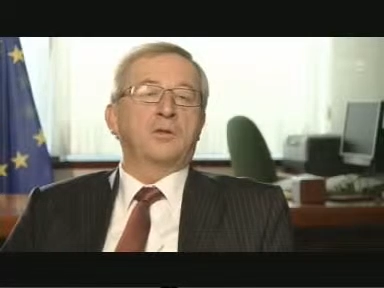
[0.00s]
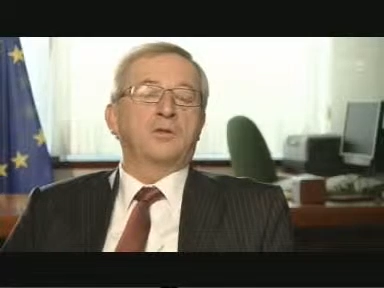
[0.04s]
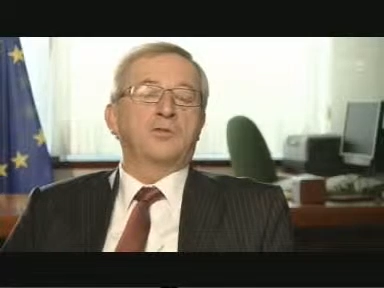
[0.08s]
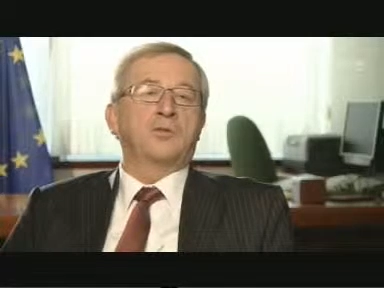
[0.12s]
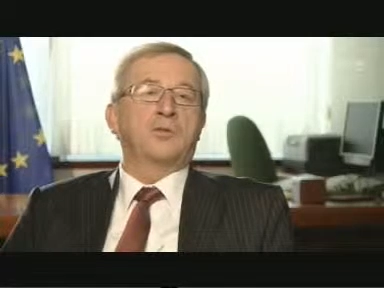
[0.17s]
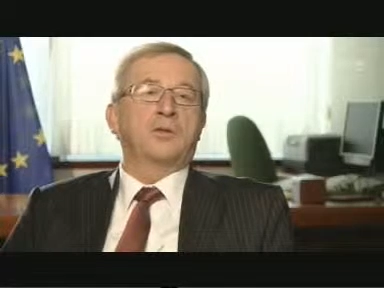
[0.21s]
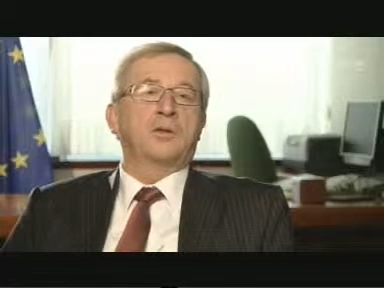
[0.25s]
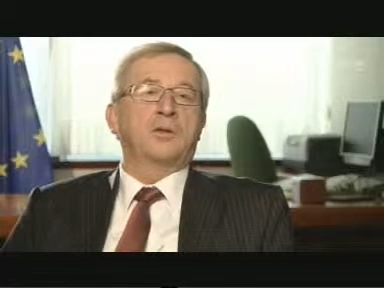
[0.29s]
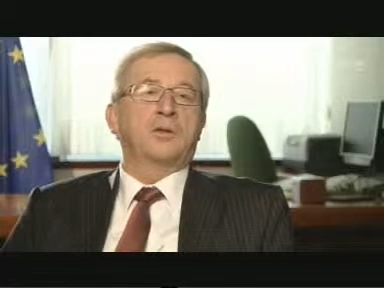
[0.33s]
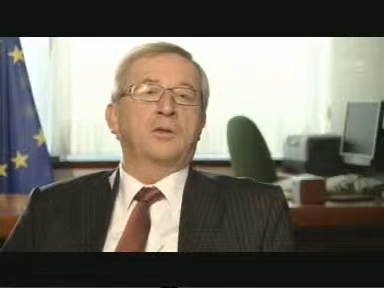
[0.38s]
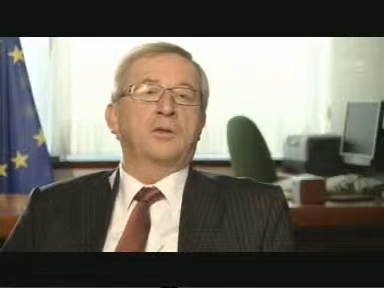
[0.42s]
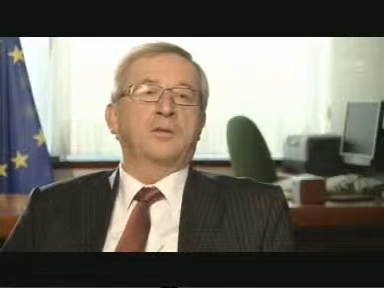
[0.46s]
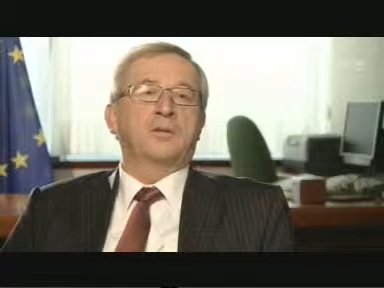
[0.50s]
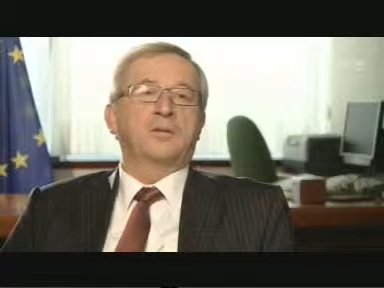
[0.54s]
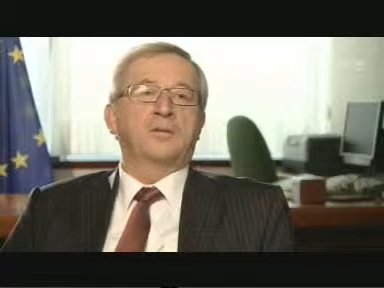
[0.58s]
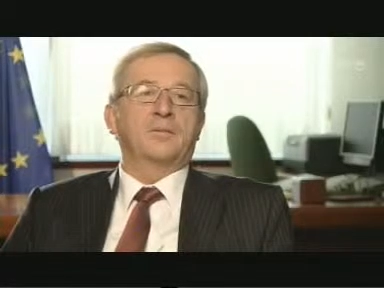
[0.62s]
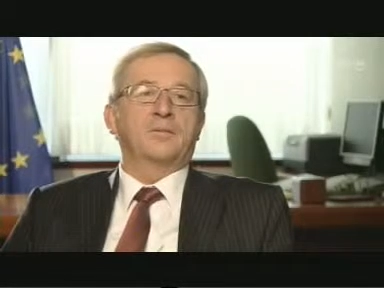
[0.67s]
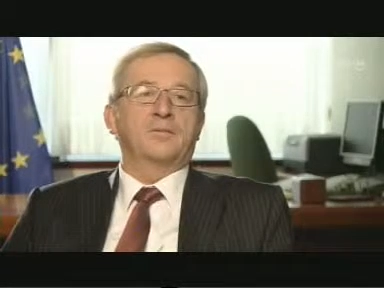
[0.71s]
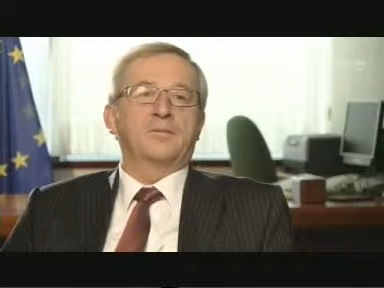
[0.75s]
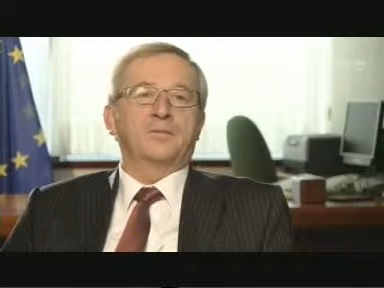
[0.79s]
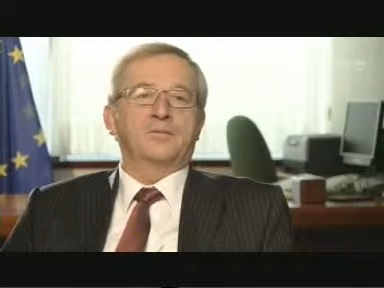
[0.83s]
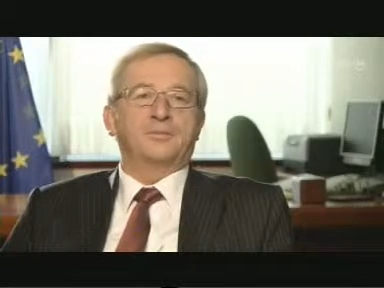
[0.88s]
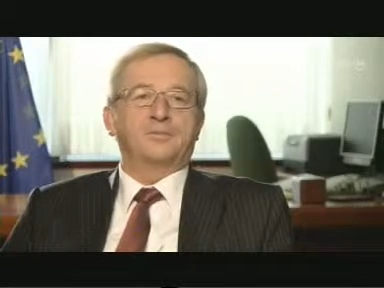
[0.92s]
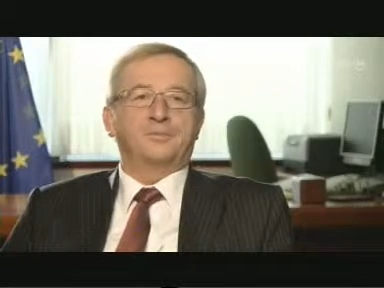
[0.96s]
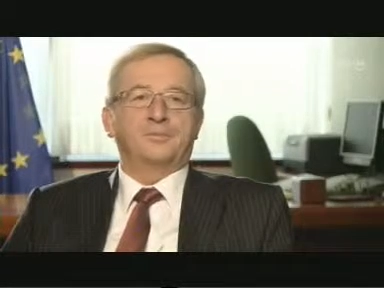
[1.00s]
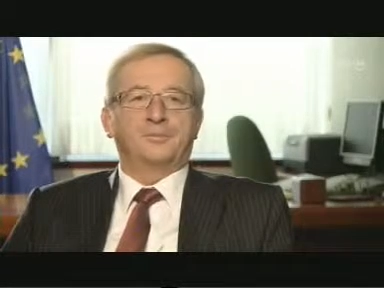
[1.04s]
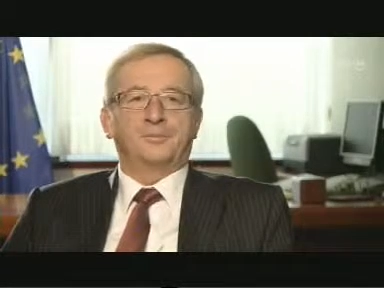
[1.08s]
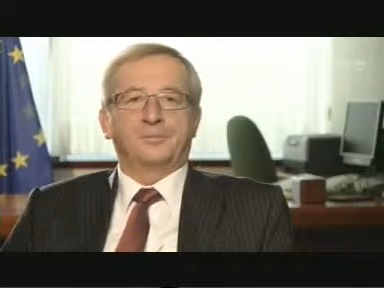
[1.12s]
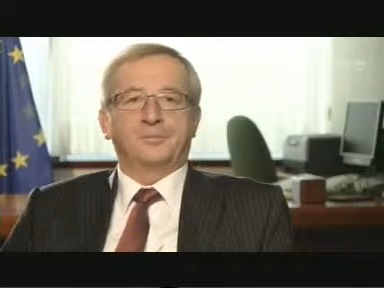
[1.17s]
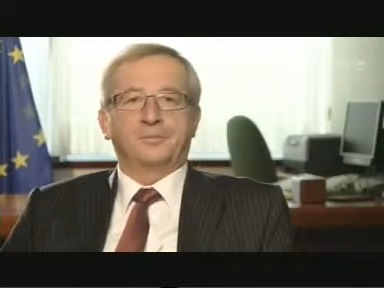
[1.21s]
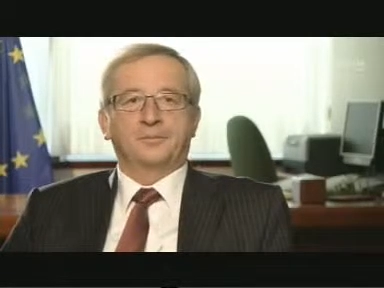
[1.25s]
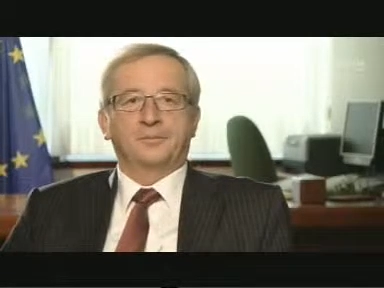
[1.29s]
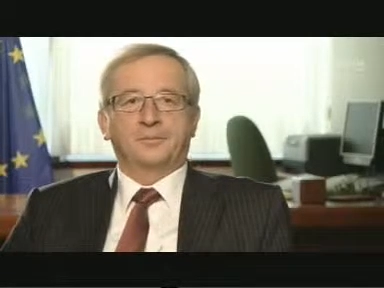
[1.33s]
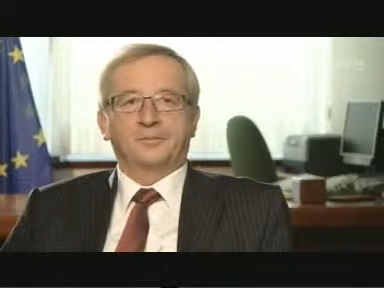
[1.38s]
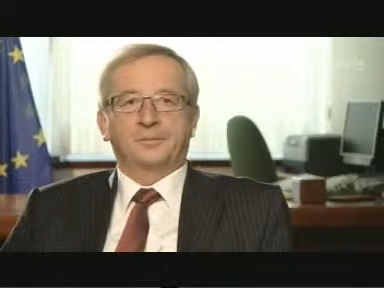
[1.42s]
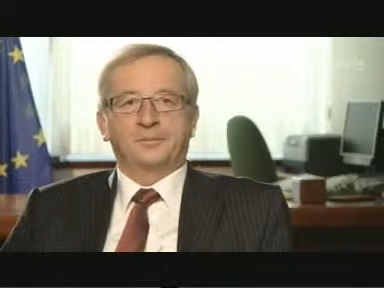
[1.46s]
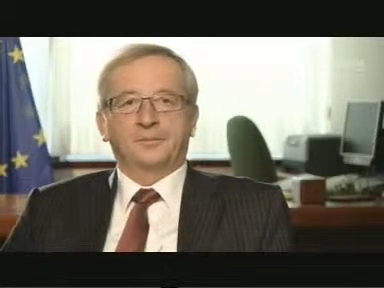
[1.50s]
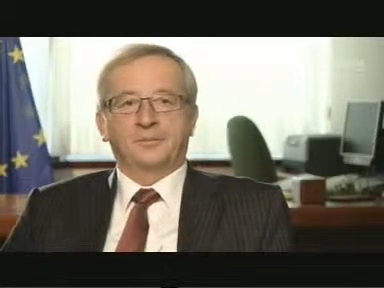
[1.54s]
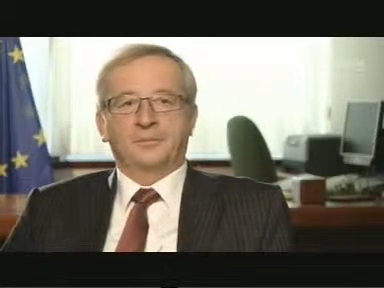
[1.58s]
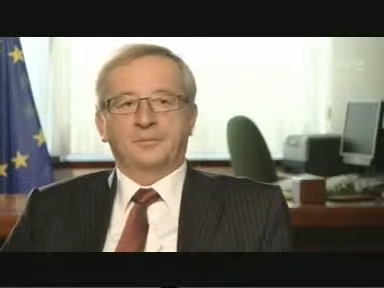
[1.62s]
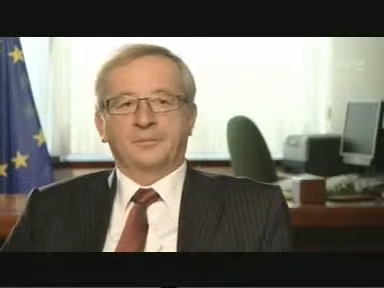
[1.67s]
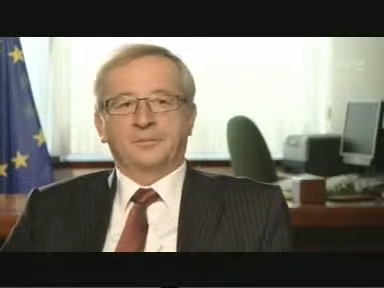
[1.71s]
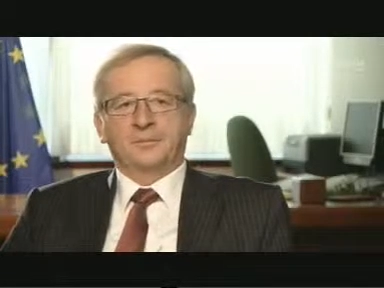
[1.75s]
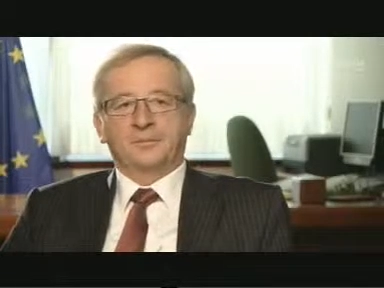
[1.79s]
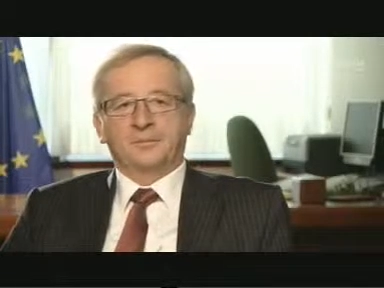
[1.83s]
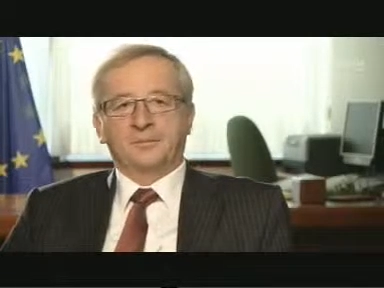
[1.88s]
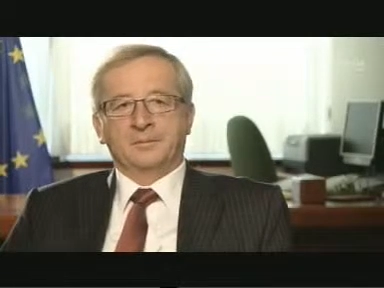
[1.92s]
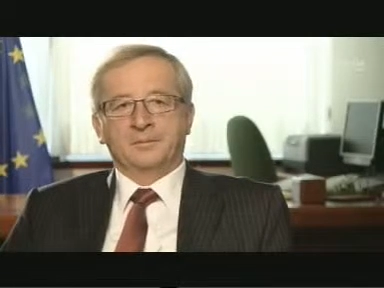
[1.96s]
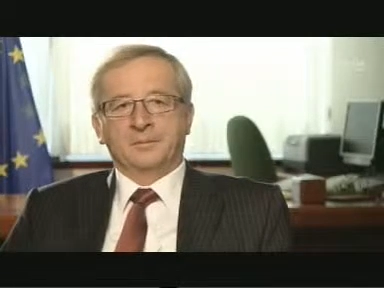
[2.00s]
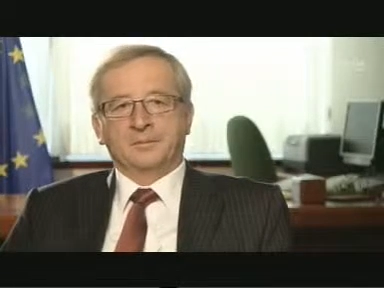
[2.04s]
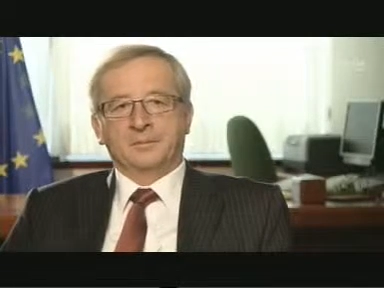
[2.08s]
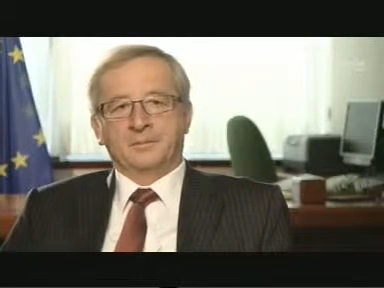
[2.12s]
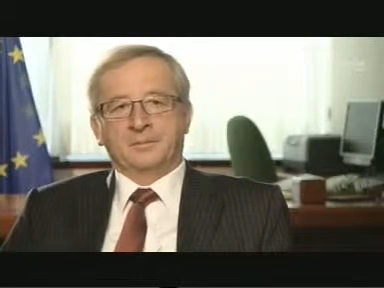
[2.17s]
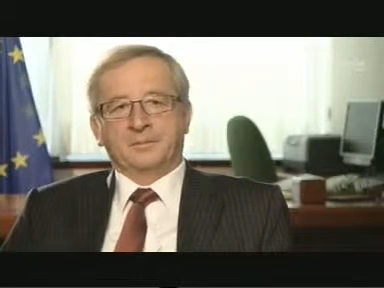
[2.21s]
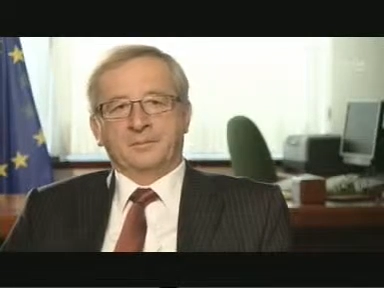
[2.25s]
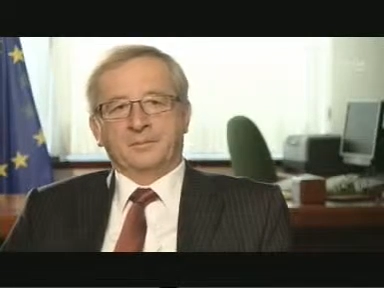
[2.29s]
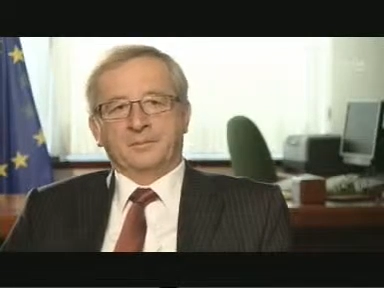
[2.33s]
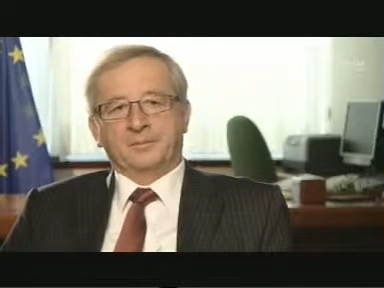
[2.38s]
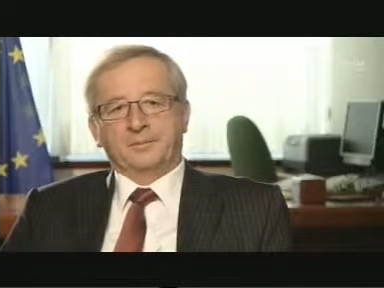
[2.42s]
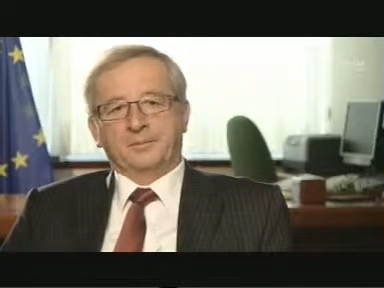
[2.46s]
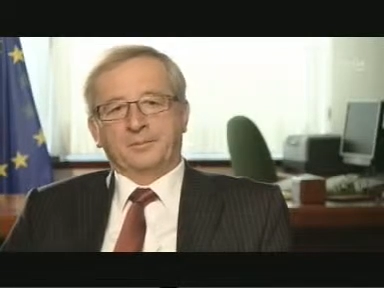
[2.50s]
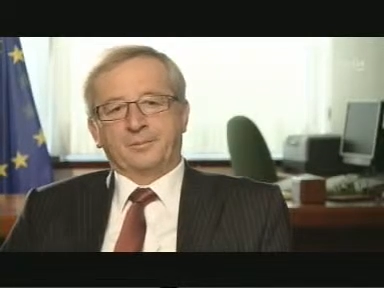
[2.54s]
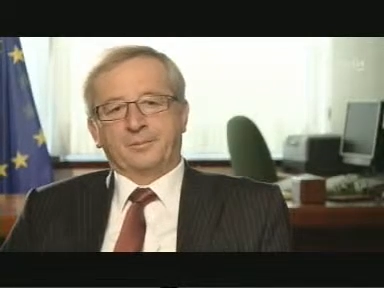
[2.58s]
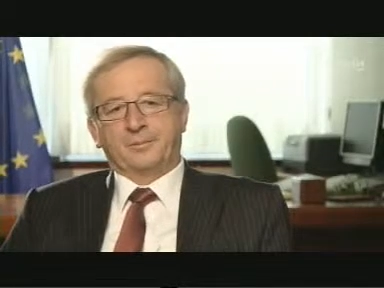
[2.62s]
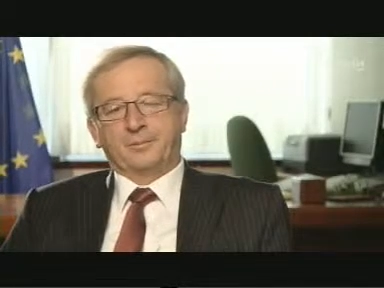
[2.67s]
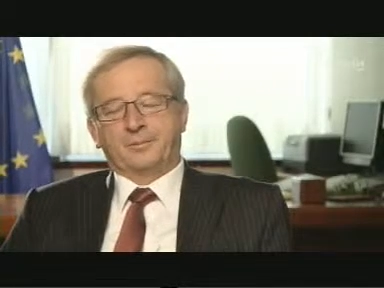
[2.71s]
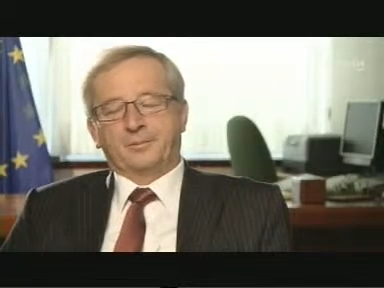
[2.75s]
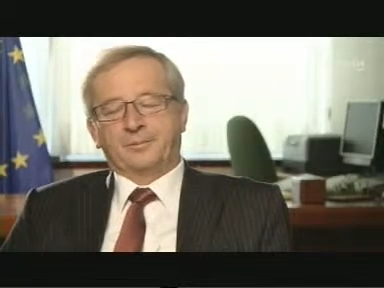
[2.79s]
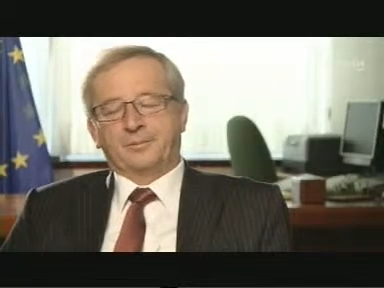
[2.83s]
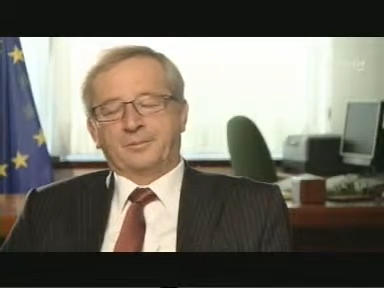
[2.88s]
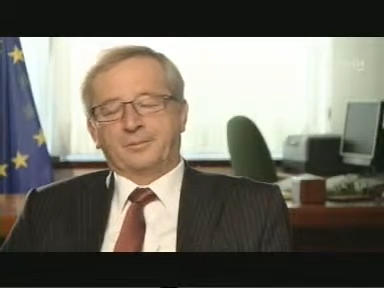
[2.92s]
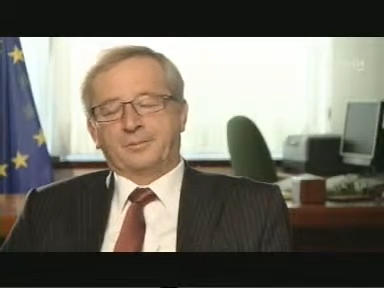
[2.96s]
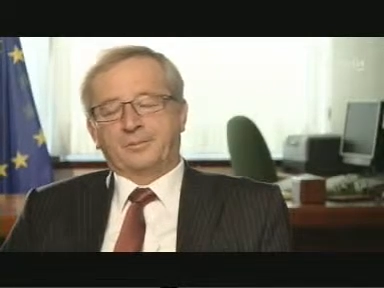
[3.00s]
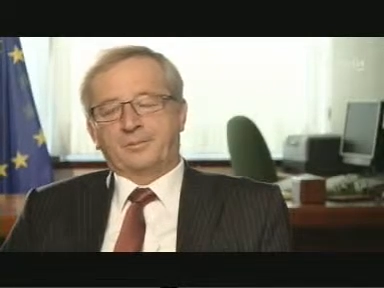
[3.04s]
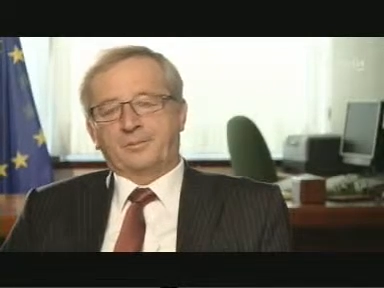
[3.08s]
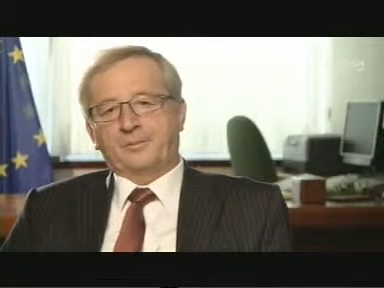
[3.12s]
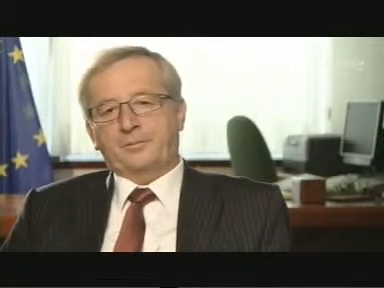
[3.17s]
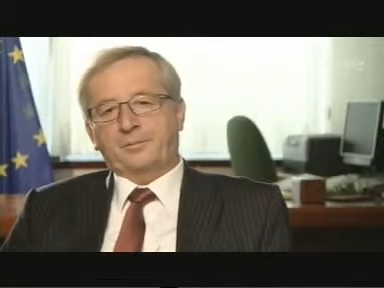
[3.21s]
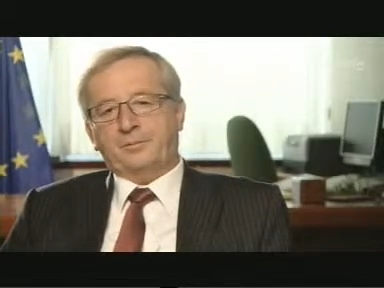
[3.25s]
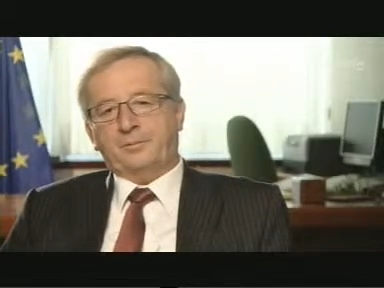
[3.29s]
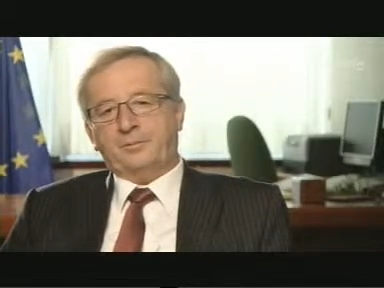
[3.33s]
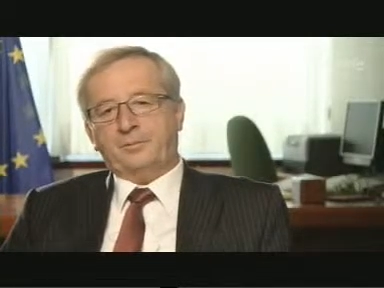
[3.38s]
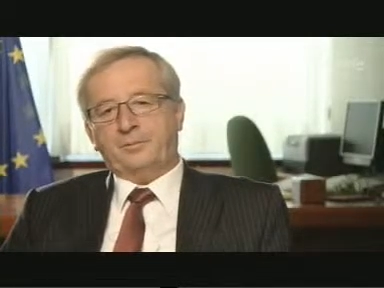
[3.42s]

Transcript: als umgekehrt. Ja, Juncker hat völlig recht